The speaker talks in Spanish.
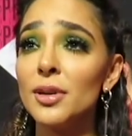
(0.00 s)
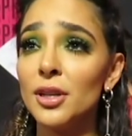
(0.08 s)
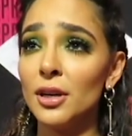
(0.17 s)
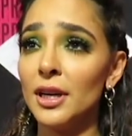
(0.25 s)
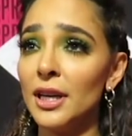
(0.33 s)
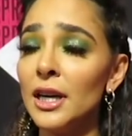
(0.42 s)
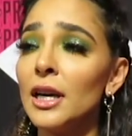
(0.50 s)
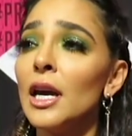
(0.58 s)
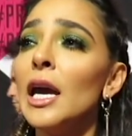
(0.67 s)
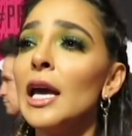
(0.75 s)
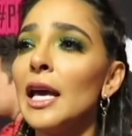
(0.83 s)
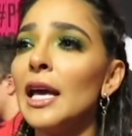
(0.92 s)
el video lyric
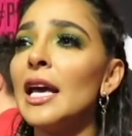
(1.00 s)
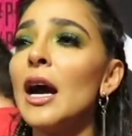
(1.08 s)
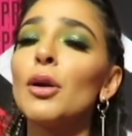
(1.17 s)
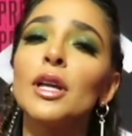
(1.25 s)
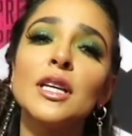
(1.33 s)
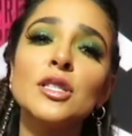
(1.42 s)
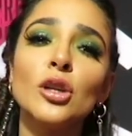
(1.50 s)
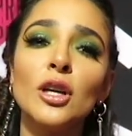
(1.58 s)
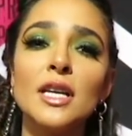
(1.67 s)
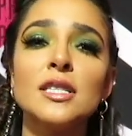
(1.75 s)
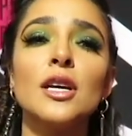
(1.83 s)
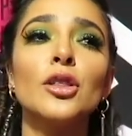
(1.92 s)
y ahorita estoy
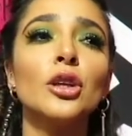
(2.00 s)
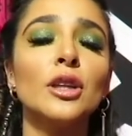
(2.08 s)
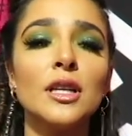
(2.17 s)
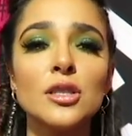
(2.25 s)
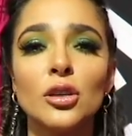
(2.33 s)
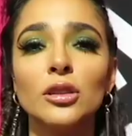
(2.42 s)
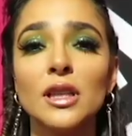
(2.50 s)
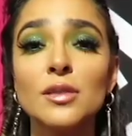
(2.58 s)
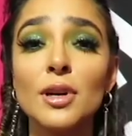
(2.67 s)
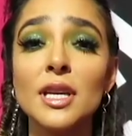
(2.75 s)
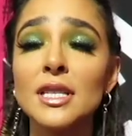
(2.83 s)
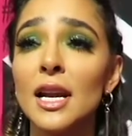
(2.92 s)
haciendo otras cosas.
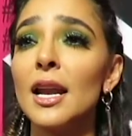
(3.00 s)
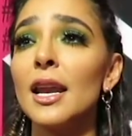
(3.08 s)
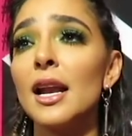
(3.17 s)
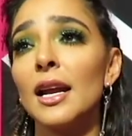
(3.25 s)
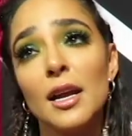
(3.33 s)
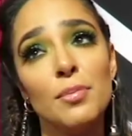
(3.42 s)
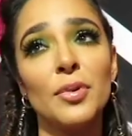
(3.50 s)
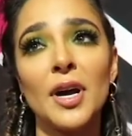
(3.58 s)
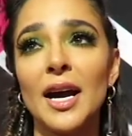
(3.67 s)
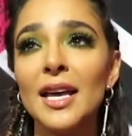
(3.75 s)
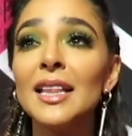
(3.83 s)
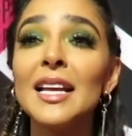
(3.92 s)
Voy a estar en el Gay
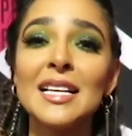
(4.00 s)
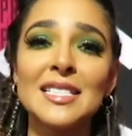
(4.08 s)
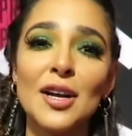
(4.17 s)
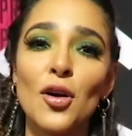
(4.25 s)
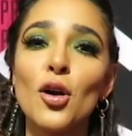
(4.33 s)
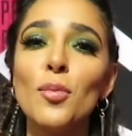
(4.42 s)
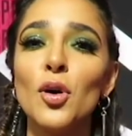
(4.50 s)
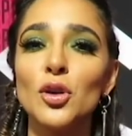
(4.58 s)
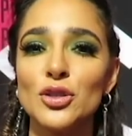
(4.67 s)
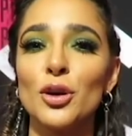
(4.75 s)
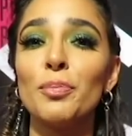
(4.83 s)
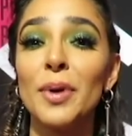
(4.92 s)
Pride y les tengo como
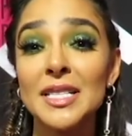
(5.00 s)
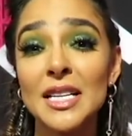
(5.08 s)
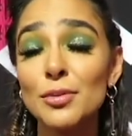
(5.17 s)
sorpresas.